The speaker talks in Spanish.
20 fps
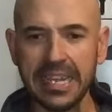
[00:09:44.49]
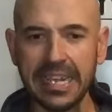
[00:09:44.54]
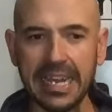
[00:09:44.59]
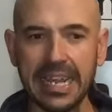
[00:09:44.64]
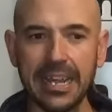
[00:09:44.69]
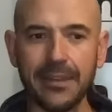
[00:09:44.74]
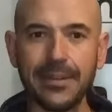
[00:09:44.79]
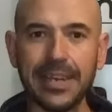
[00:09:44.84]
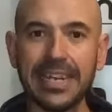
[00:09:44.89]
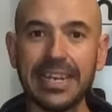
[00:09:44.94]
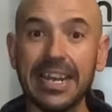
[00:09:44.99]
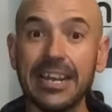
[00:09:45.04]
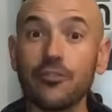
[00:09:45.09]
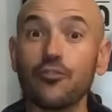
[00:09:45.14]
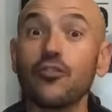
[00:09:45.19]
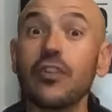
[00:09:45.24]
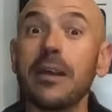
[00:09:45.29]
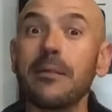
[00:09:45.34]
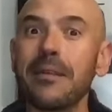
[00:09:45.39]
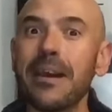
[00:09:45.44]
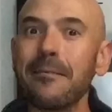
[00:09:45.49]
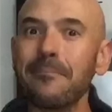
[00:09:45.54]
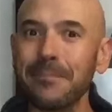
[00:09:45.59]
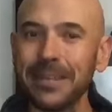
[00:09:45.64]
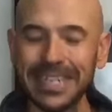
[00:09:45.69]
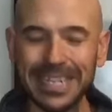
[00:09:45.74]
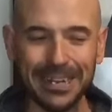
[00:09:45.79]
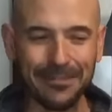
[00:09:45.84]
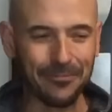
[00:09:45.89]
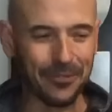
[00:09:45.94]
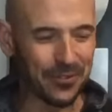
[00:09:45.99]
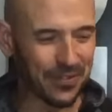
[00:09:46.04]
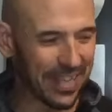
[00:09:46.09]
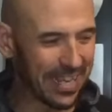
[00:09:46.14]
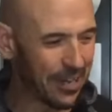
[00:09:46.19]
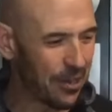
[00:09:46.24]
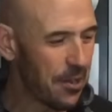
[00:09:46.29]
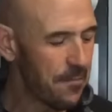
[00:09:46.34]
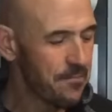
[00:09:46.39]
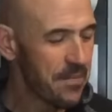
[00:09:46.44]
cada vez le ayuda más
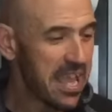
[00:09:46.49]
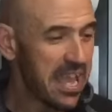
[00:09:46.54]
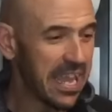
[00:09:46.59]
metalmundero.